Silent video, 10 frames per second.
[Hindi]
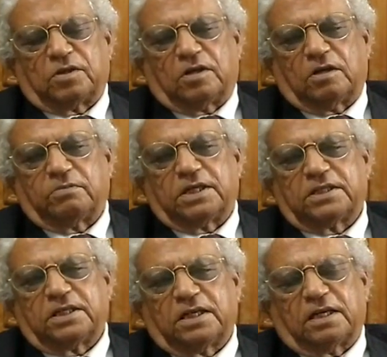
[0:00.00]
तो अब
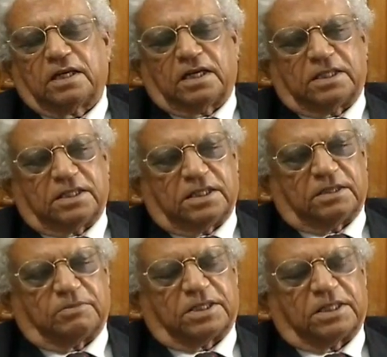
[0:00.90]
ऐसी ऐसी
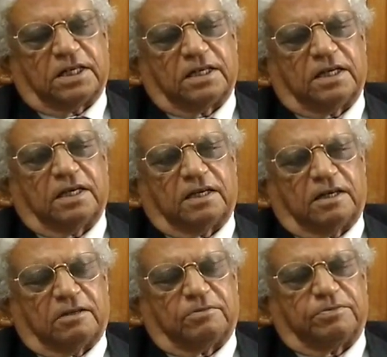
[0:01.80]
समस्या नहीं
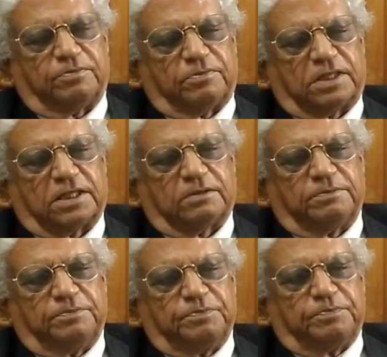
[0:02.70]
है अब मतलब